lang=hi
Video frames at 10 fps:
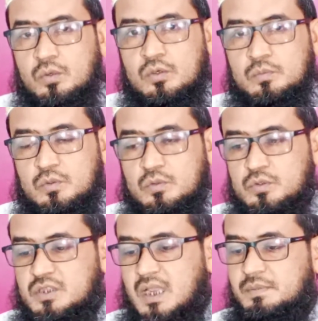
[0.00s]
हुक्म को
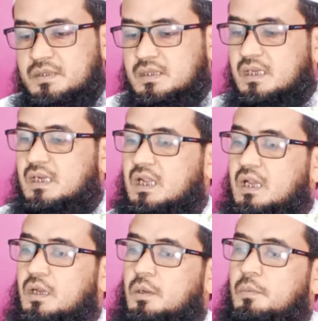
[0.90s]
साबित करना
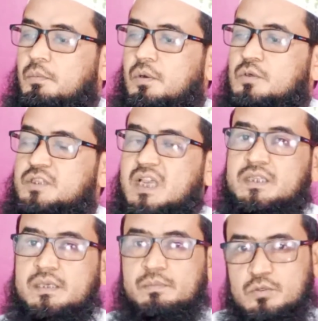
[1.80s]

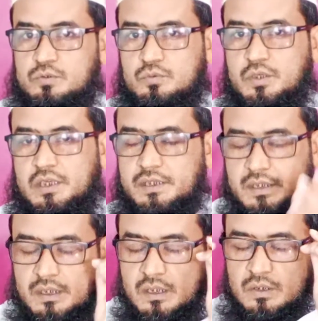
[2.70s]
मौजात मौजू के लिए
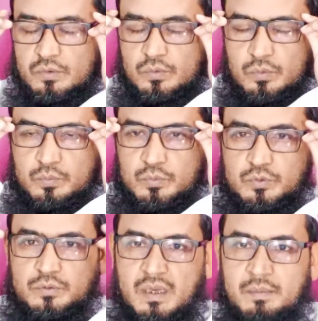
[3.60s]
तो
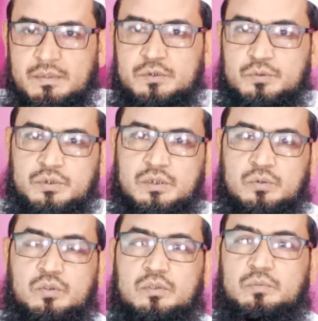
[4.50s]
मूजबा में चूँकि
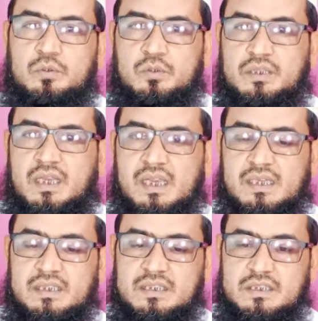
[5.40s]
हुक्म होता
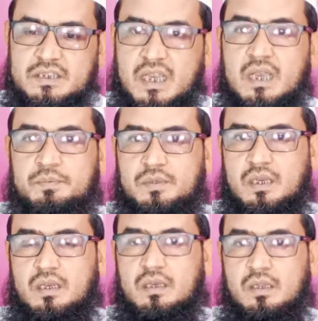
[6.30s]
है ईजाब
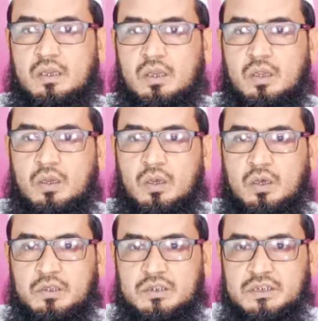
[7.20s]
का
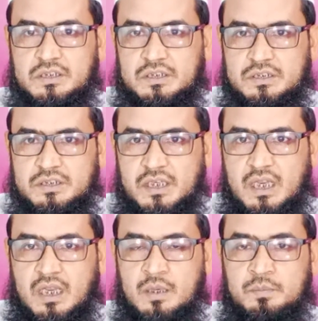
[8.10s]
और
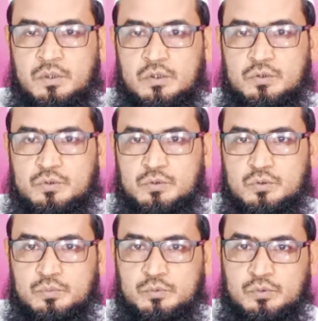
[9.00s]
ईजाब
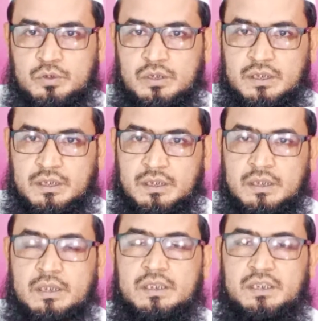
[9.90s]
सबूत
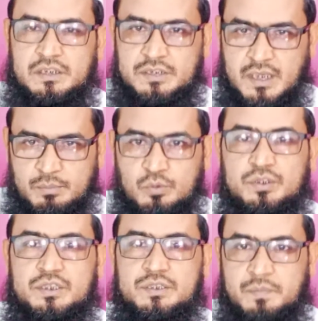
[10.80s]
ईजाब
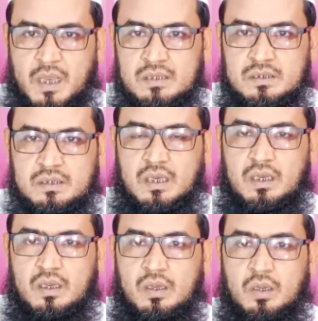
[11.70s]
इस बात का
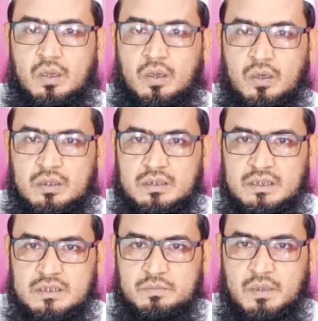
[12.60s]
और
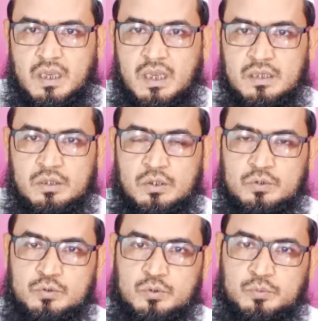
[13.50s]
इस बात
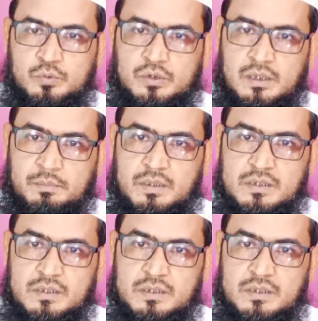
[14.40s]
सबूत